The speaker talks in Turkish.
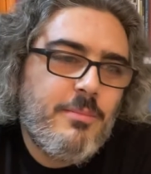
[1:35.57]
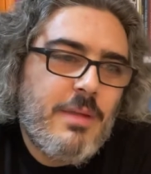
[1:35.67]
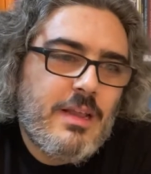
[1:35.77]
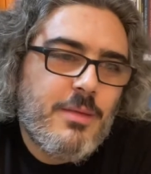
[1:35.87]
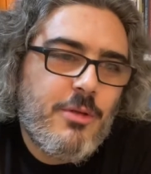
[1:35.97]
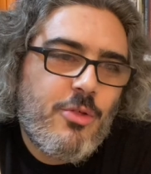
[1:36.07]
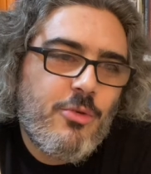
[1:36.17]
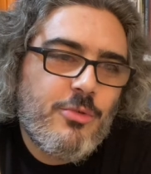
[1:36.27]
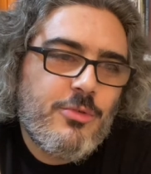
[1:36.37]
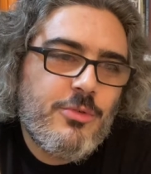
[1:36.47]
Belki
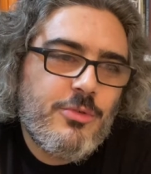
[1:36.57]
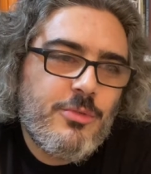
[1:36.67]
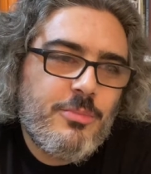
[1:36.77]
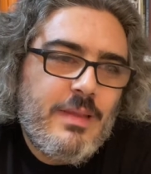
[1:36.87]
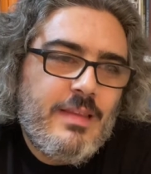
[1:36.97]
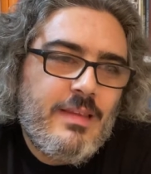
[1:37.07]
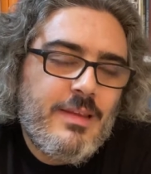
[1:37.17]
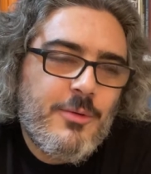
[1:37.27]
birçoğunuzun bildiği,